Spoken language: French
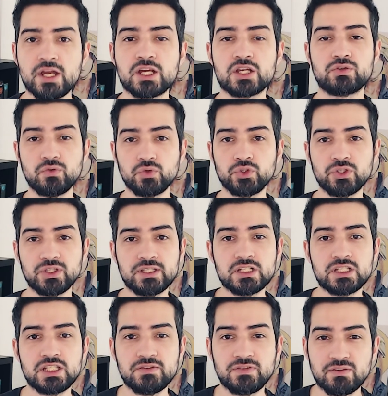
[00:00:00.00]
je vais vous donner des
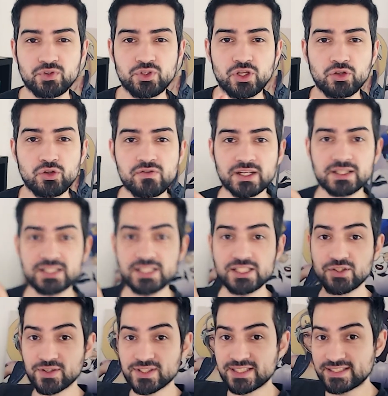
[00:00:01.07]
chiffres qui vous donnent le vertige
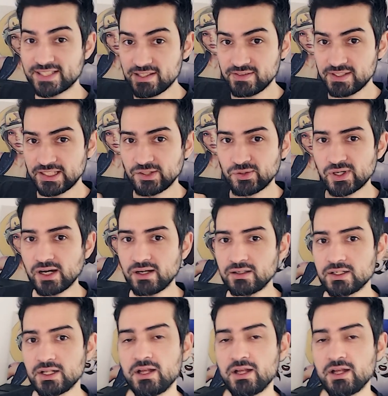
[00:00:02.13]
dans cette vidéo-là